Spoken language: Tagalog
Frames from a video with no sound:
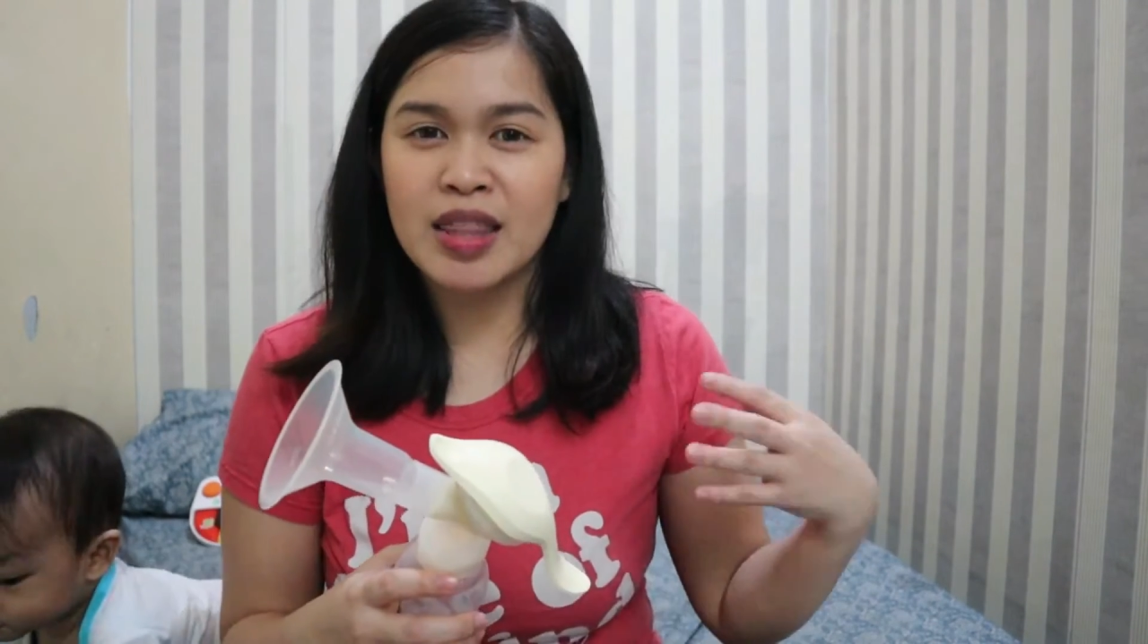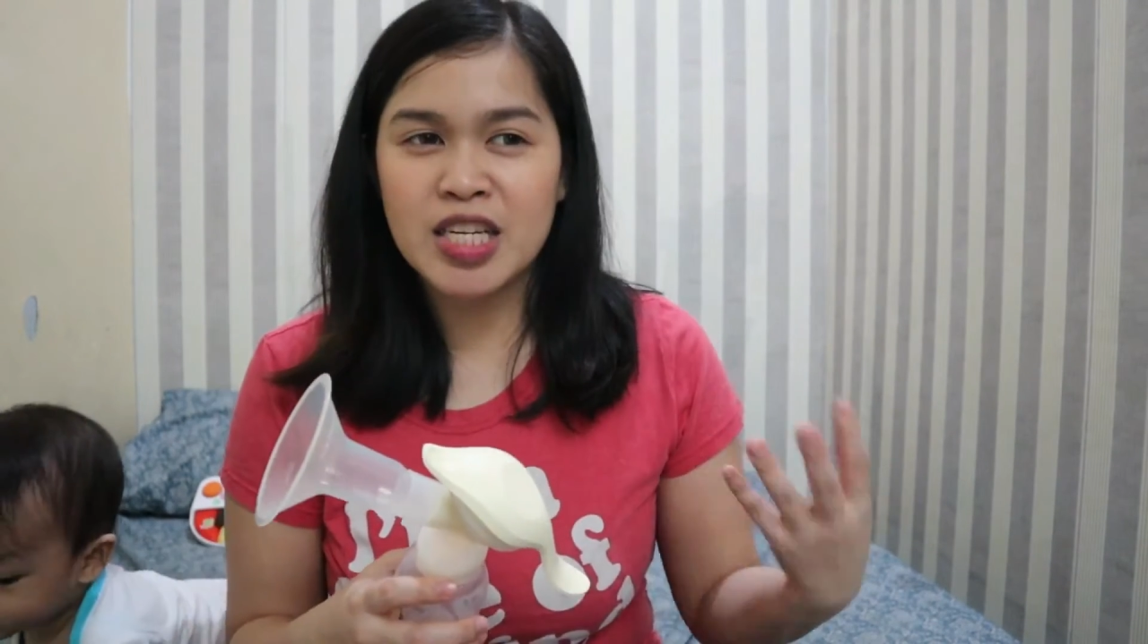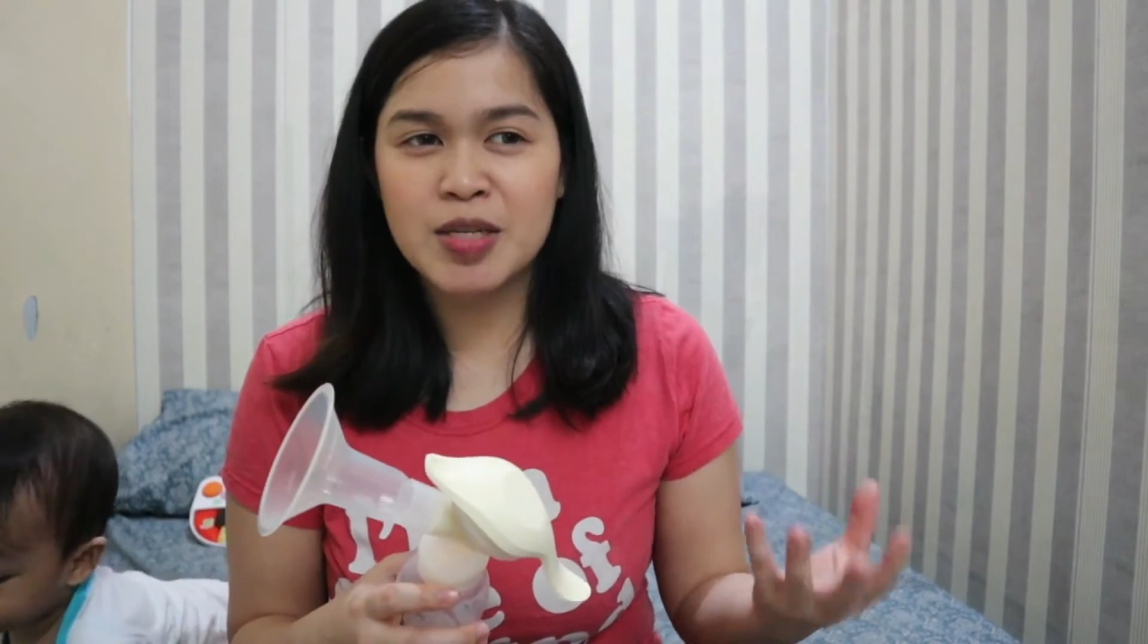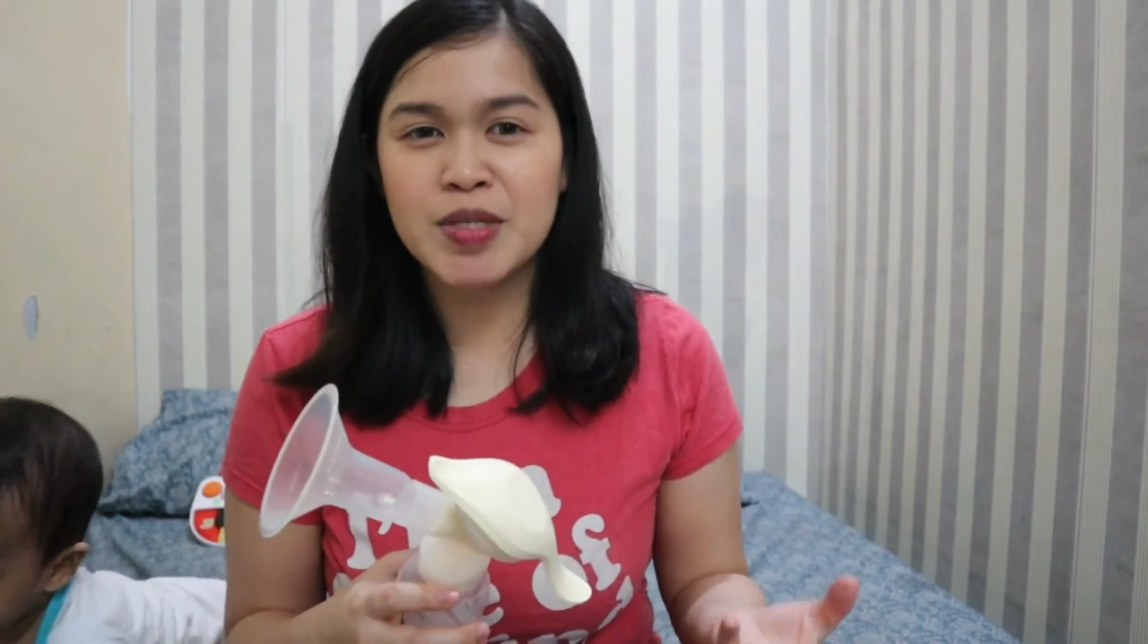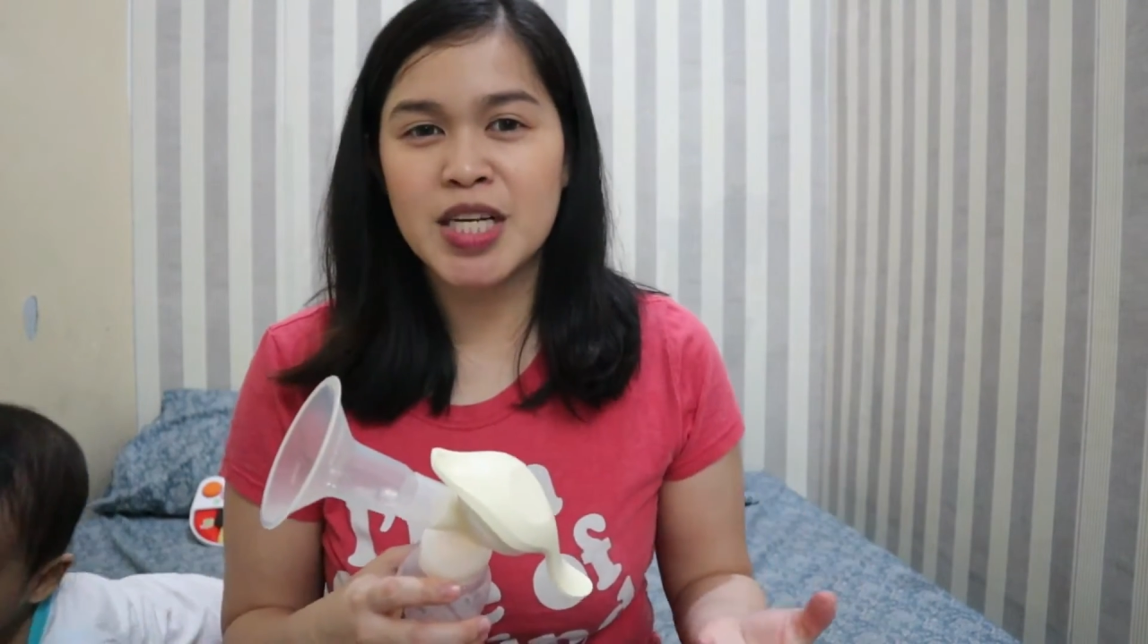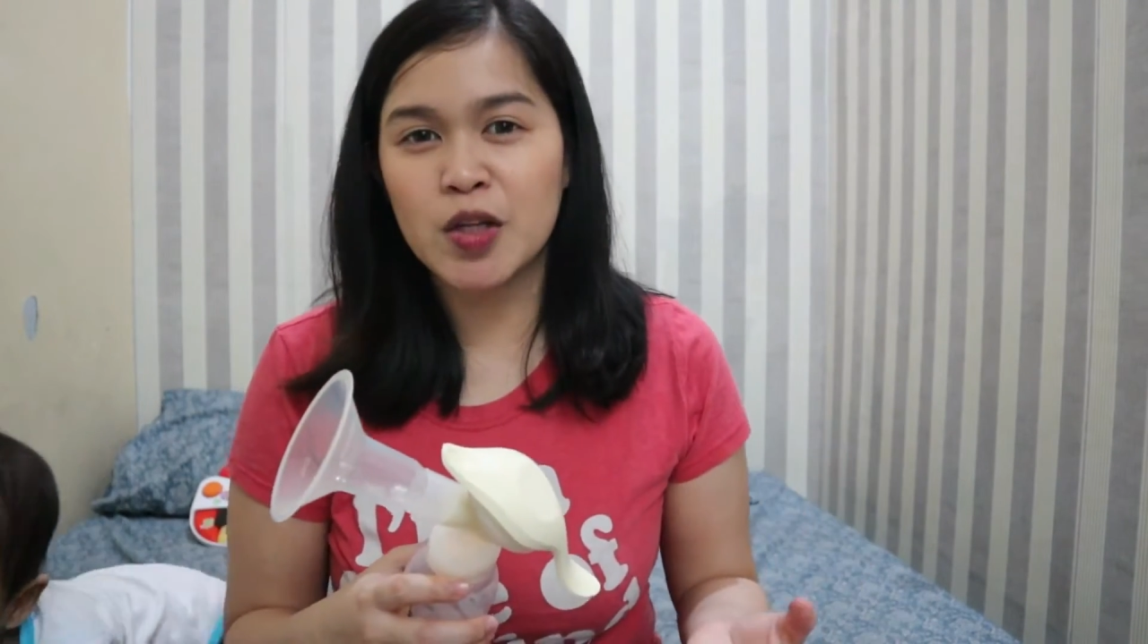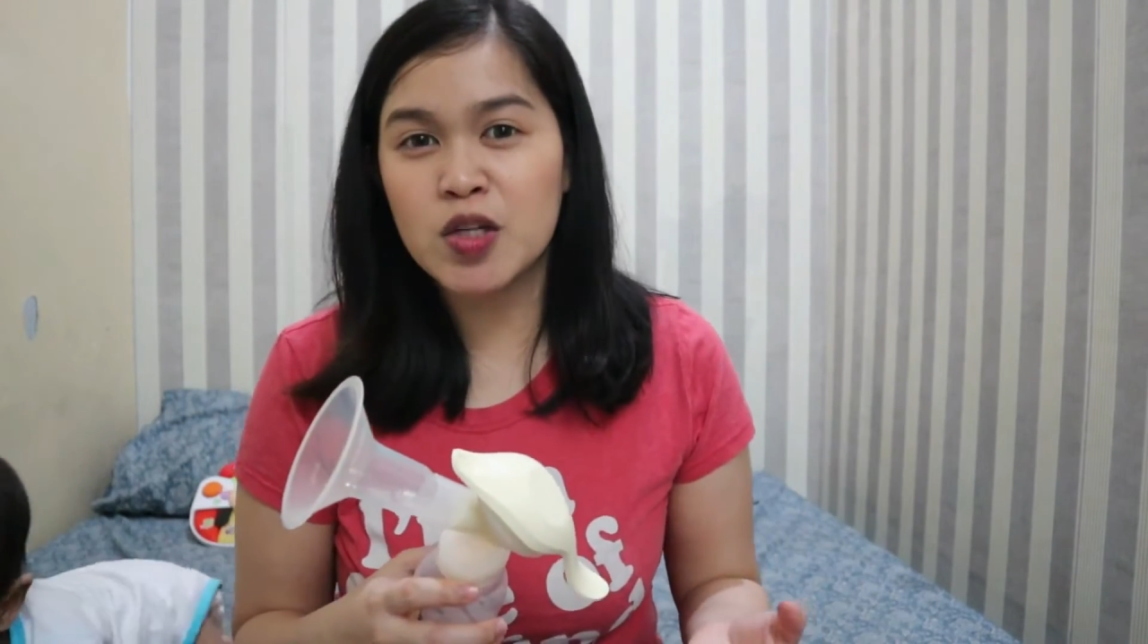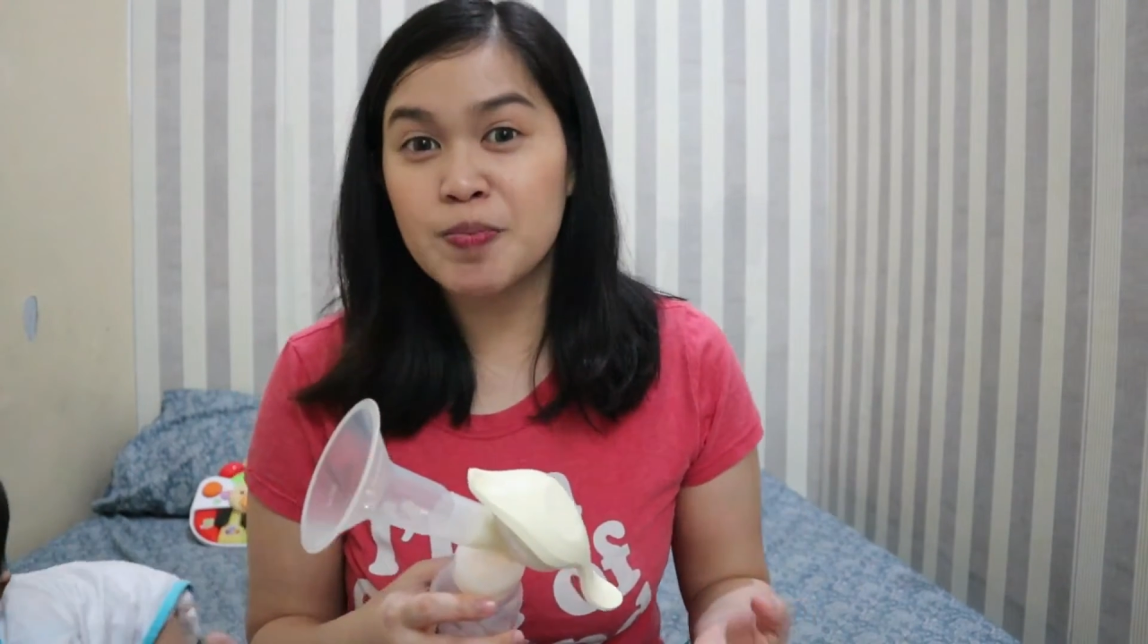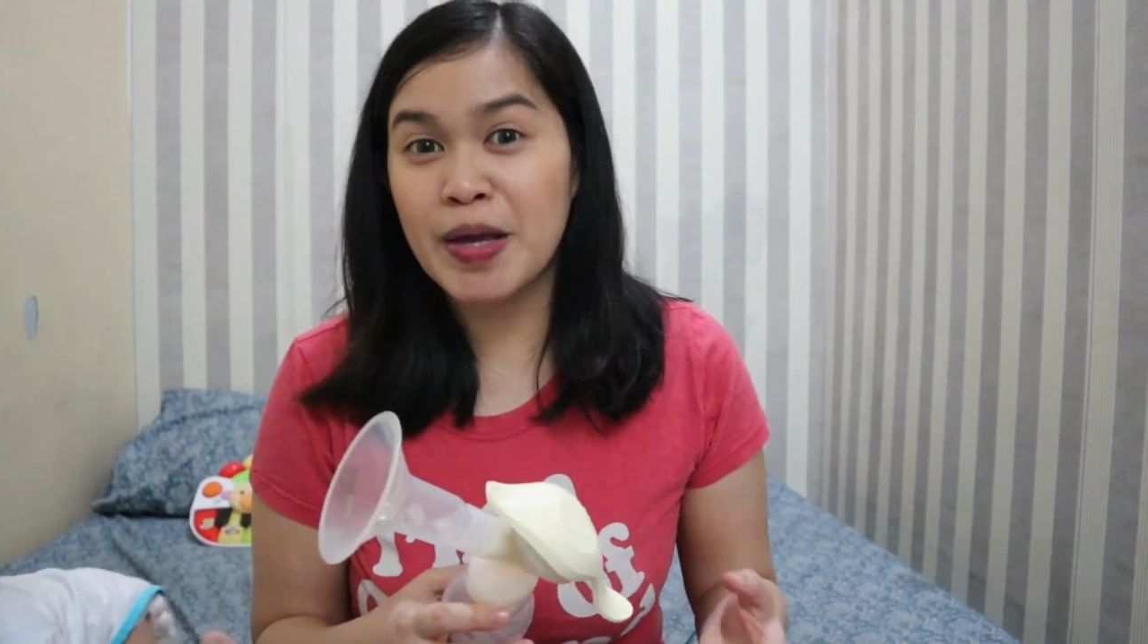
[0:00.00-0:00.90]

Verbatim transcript: Hindi siya masyadong